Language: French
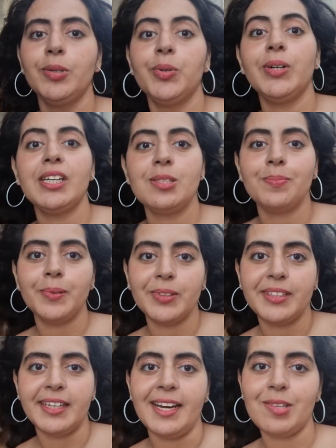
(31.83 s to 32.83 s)

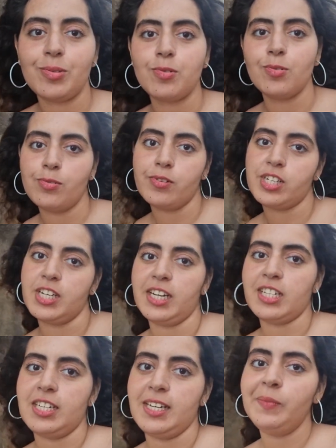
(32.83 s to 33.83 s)
correspondait à ce que je
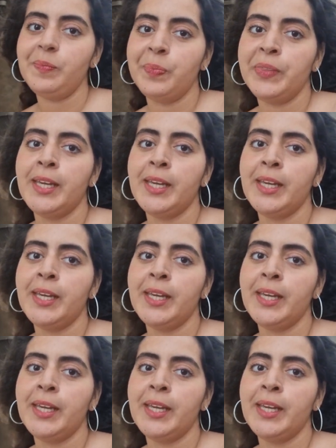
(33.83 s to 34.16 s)
cherchais.